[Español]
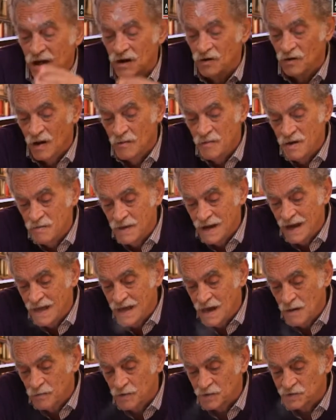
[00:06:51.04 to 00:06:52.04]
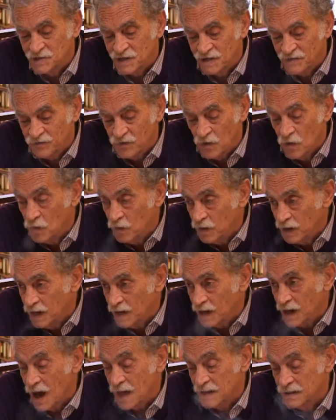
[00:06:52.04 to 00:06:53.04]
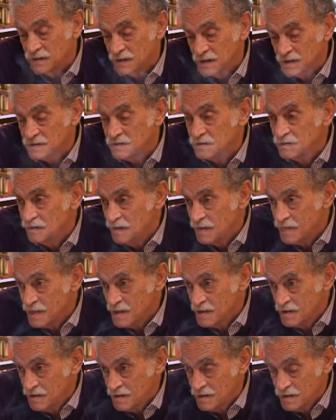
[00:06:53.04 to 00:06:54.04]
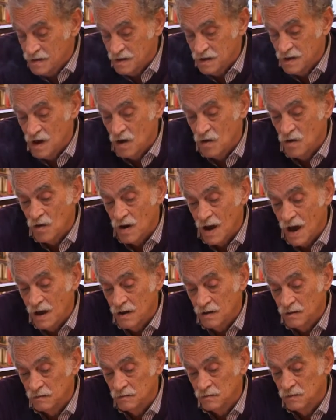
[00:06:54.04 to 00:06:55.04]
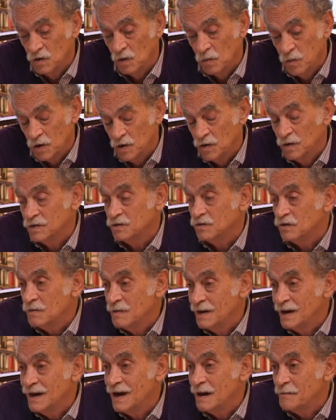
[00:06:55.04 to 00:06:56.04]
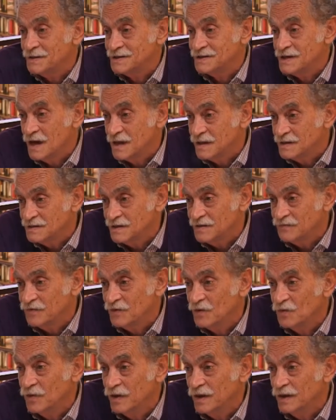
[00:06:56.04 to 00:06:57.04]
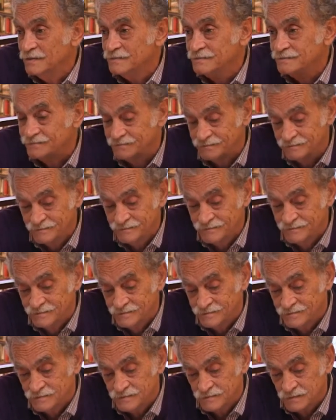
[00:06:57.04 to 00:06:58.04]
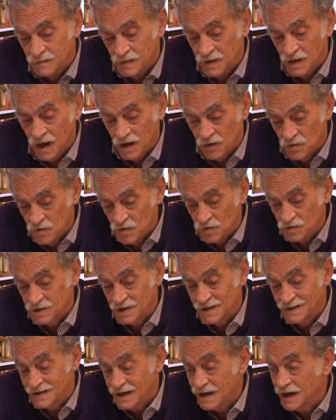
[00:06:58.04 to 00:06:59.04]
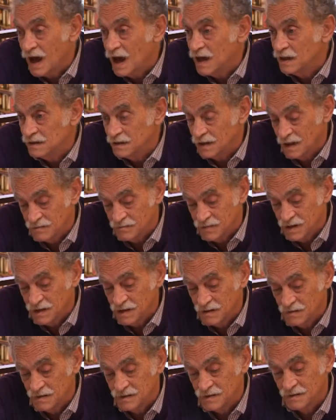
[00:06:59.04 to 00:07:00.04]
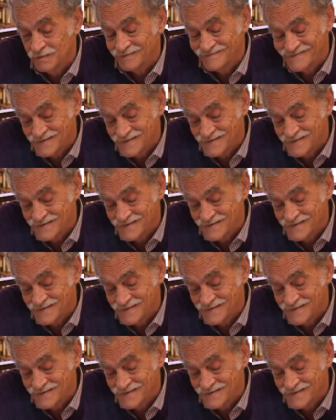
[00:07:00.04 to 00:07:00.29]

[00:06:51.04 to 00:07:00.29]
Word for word: que a mí me leían por ser Fowl antes. Y ahora los buenos lectores me leen a pesar de ser Fowl. Y algunos se desencantan, ¿viste? Dicen,